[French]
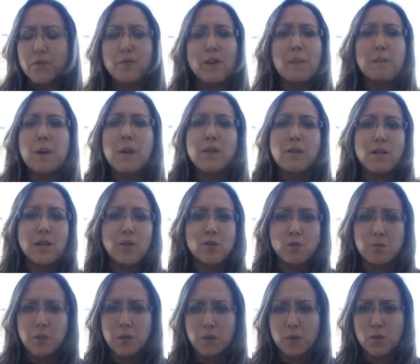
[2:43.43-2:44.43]
Va pas dans la
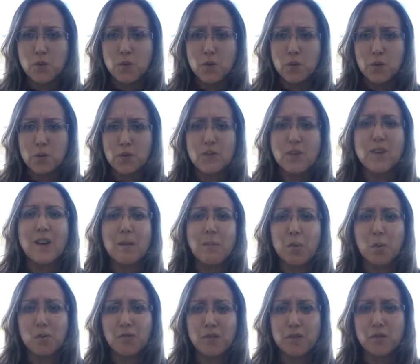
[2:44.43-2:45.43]
demi-mesure. tiens un
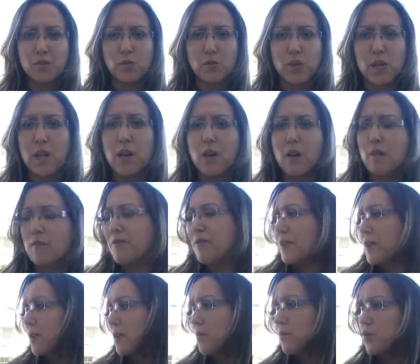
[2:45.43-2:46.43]
professionnel,
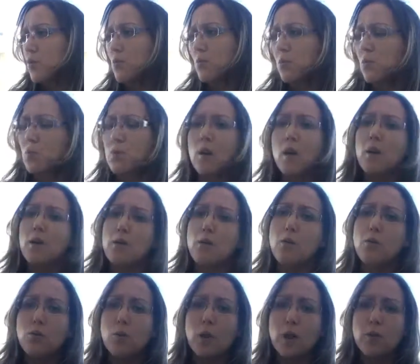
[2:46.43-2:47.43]
fais comme tout le monde,
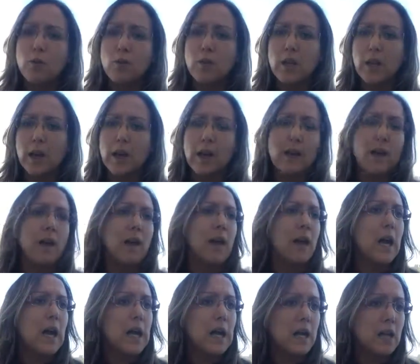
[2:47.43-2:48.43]
loue un local
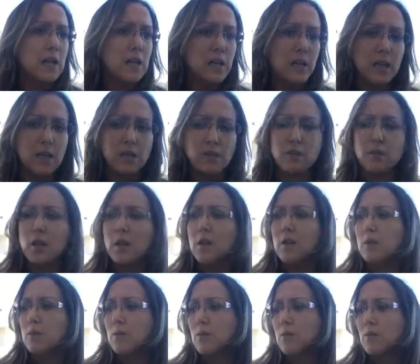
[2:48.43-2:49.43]
à la carte
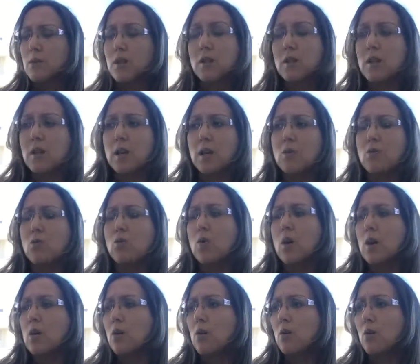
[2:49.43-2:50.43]
euh, ou
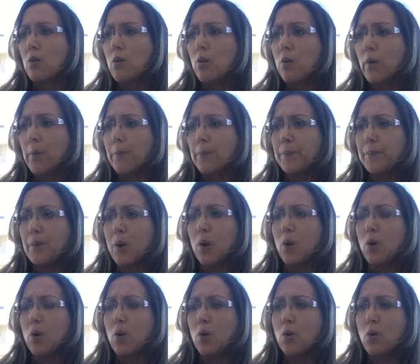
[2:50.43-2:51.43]
alors euh,
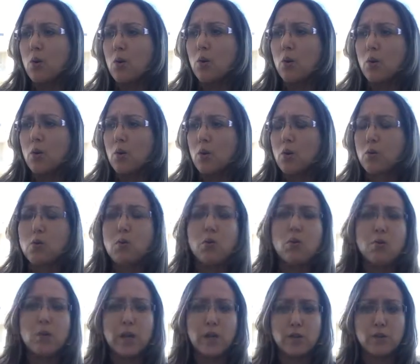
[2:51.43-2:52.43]
en,
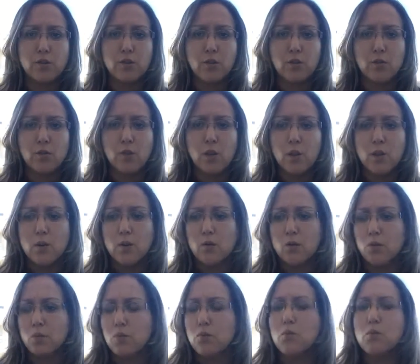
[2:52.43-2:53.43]
colocation
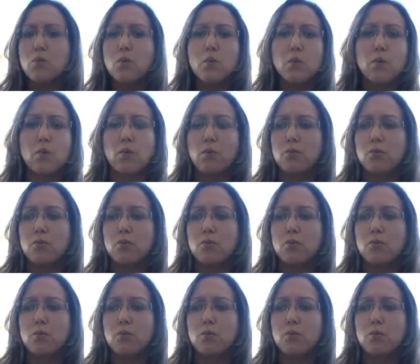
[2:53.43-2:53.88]
euh, ou